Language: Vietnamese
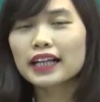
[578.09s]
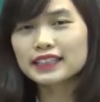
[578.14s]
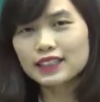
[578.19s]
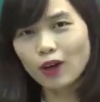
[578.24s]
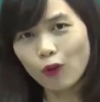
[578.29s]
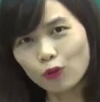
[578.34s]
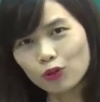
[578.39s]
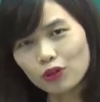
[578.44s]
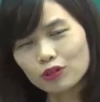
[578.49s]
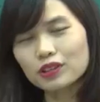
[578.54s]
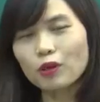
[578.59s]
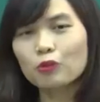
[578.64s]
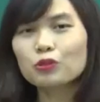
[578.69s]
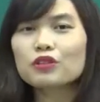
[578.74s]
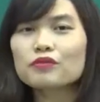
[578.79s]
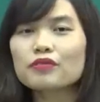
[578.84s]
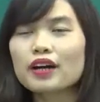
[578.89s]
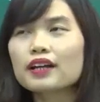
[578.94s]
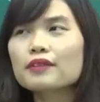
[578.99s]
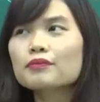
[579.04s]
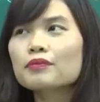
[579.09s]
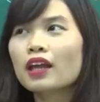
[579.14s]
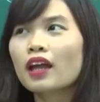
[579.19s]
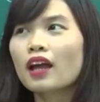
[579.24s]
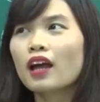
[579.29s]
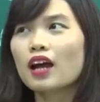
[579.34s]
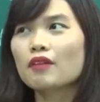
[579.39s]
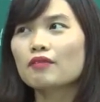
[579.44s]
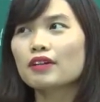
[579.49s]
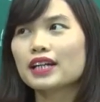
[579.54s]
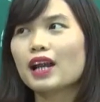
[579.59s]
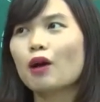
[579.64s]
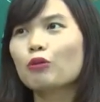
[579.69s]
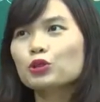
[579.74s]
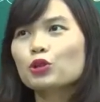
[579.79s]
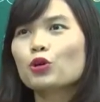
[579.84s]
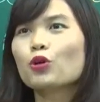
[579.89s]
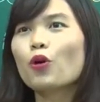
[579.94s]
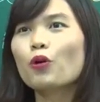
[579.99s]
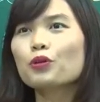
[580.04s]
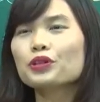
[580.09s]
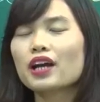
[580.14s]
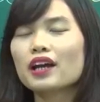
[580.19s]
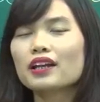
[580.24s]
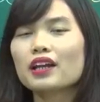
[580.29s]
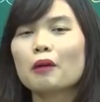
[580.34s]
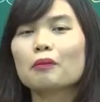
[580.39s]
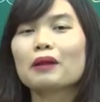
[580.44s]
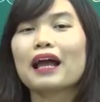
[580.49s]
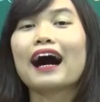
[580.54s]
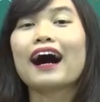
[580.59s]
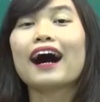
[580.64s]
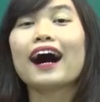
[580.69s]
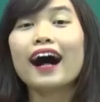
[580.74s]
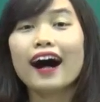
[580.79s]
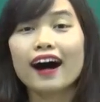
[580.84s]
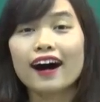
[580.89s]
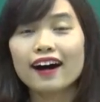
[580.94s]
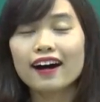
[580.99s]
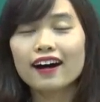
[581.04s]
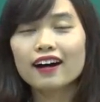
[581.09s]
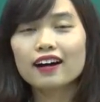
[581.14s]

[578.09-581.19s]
Cái dấu nó giống như vậy. Và đọc cho cô nhé, đọc là ơ.